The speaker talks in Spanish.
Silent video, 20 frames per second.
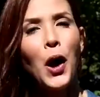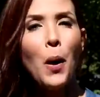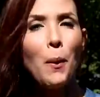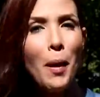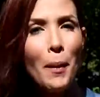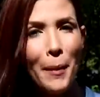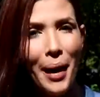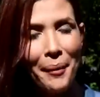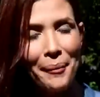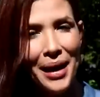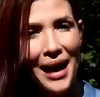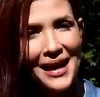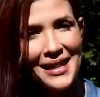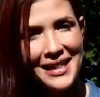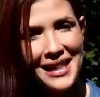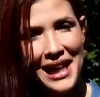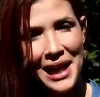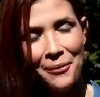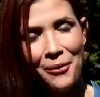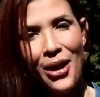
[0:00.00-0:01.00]
Como mamás
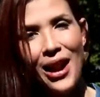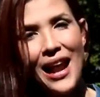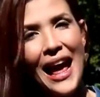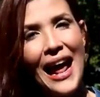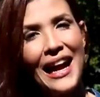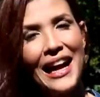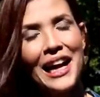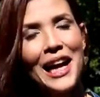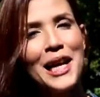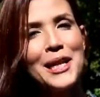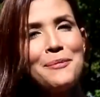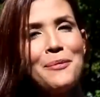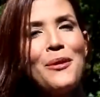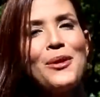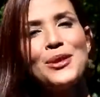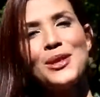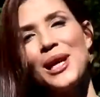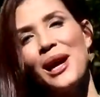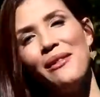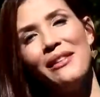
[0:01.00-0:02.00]
tenemos la
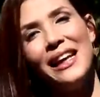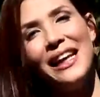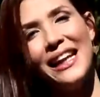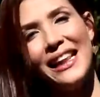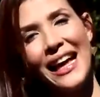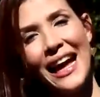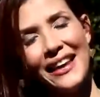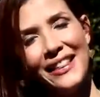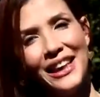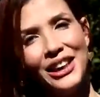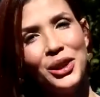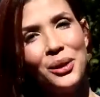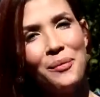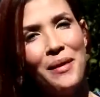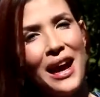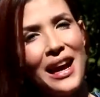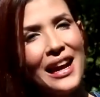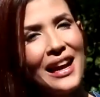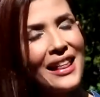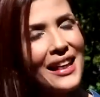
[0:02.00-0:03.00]
responsabilidad de
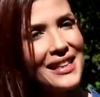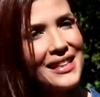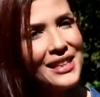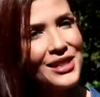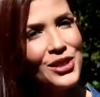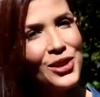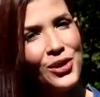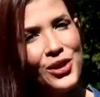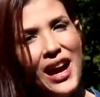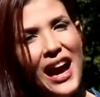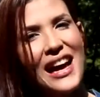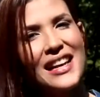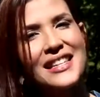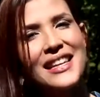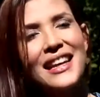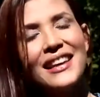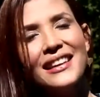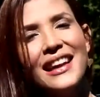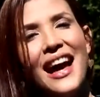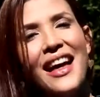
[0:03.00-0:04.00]
tomar la decisión
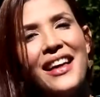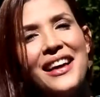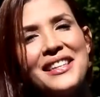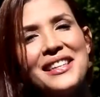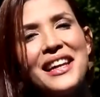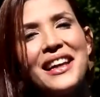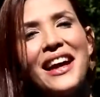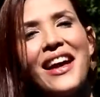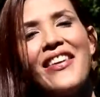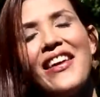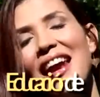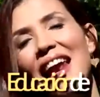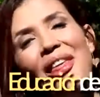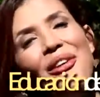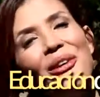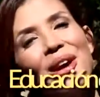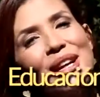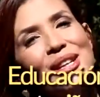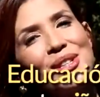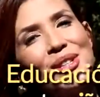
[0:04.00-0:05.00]
acertada acerca de la
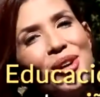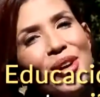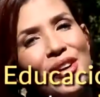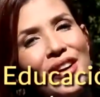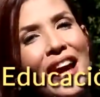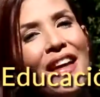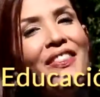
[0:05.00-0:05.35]
educación